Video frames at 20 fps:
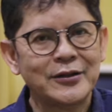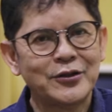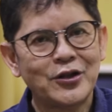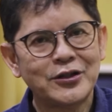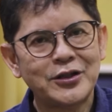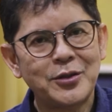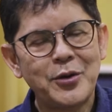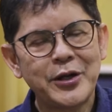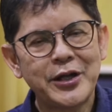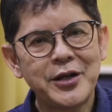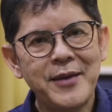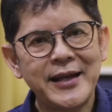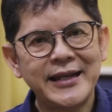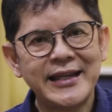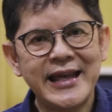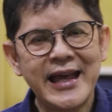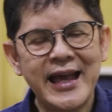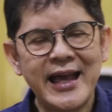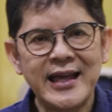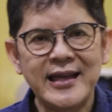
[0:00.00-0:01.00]
Dokter
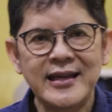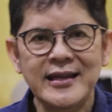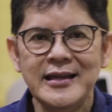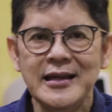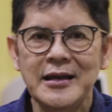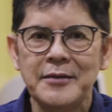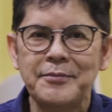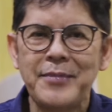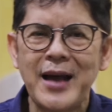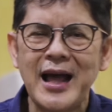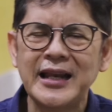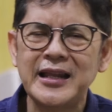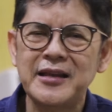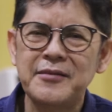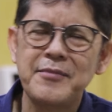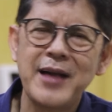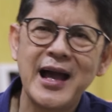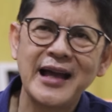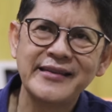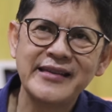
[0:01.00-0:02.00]
ya?
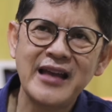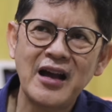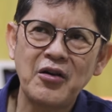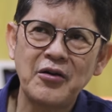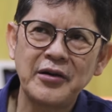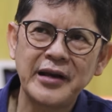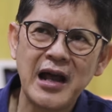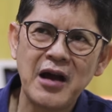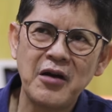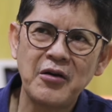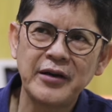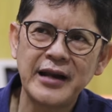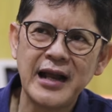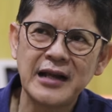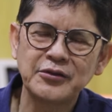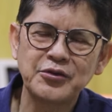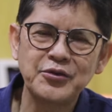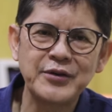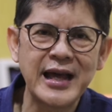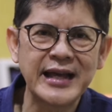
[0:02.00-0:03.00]
paling banyak
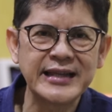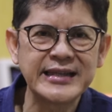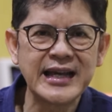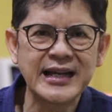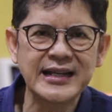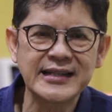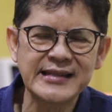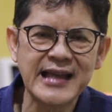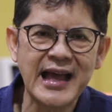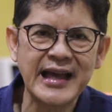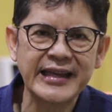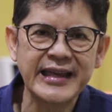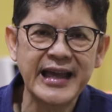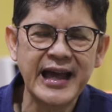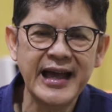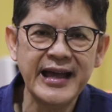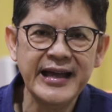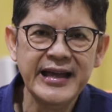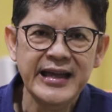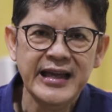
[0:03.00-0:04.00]
orang-orang tuh nanya ke
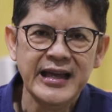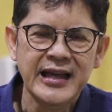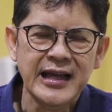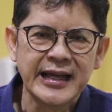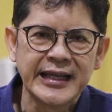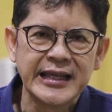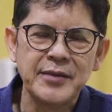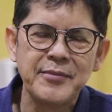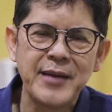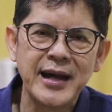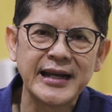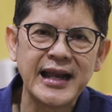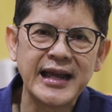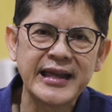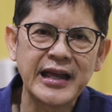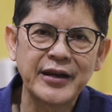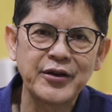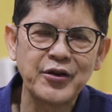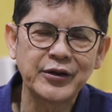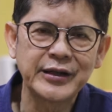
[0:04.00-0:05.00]
saya, gimana
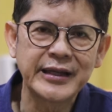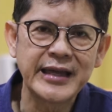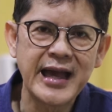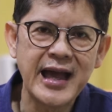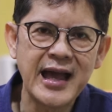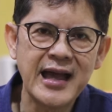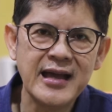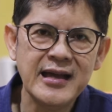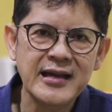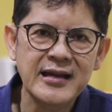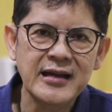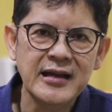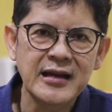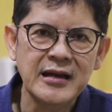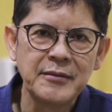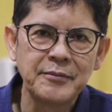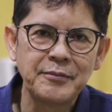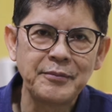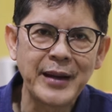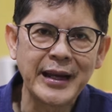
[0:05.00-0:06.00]
ya dok ya,
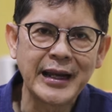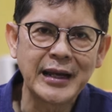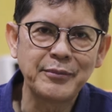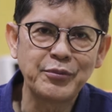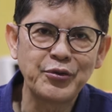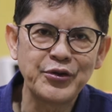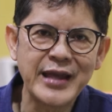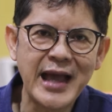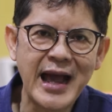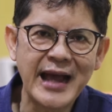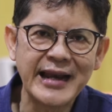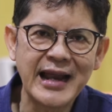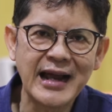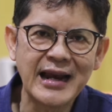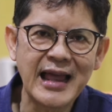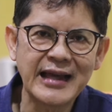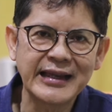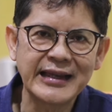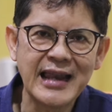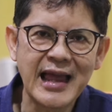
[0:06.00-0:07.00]
pengen punya anak
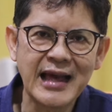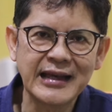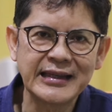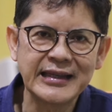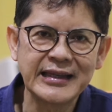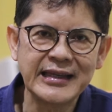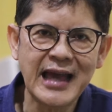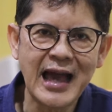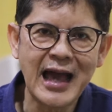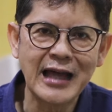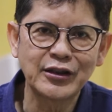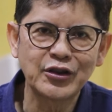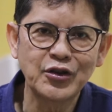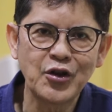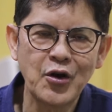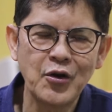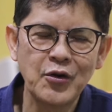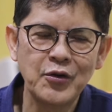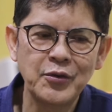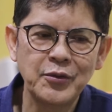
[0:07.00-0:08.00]
laki-laki
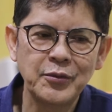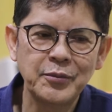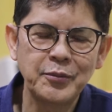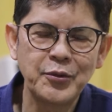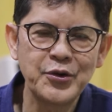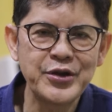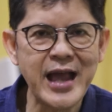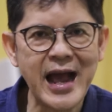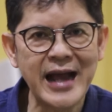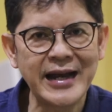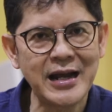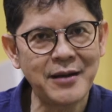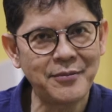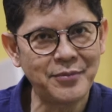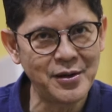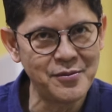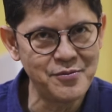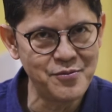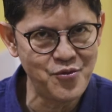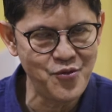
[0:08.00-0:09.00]
atau punya anak
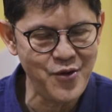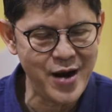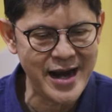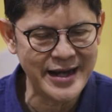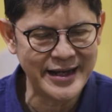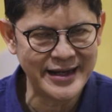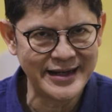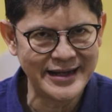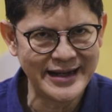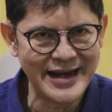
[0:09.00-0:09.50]
perempuan.